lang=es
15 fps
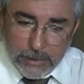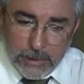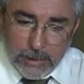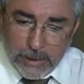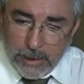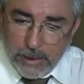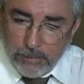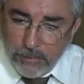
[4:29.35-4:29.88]

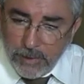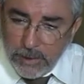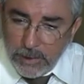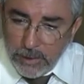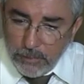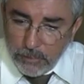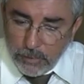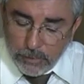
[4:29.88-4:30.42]
de que el
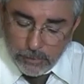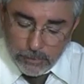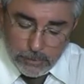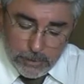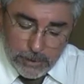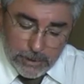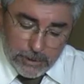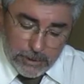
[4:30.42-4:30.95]
mínimo
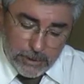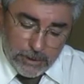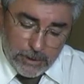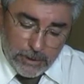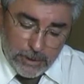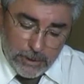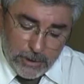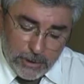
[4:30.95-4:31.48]

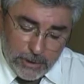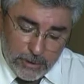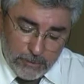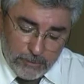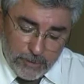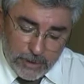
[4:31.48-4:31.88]
esté eh,